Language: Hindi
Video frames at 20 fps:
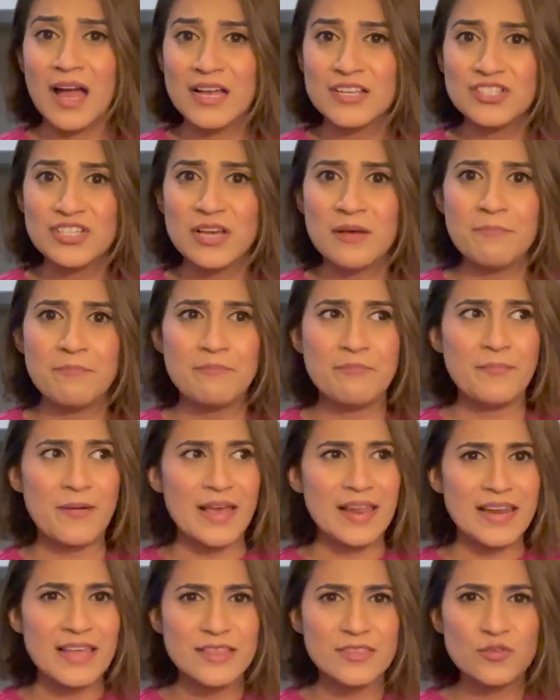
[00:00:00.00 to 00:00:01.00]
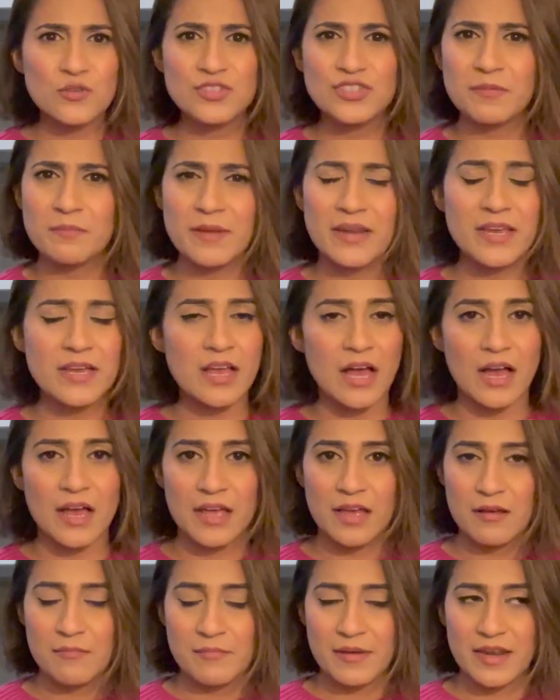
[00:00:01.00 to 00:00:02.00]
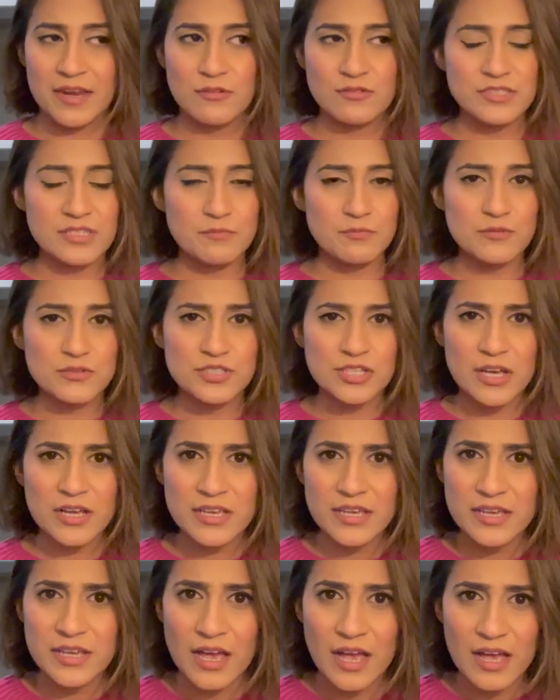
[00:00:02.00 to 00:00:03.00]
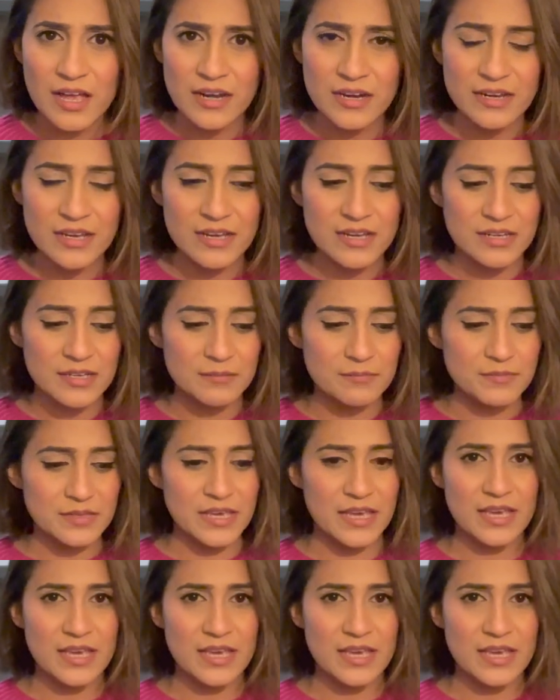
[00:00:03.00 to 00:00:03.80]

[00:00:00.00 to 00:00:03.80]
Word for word: अच्छा पहले तो जब मैंने खाया मैंने उनसे पूछा कि यार um,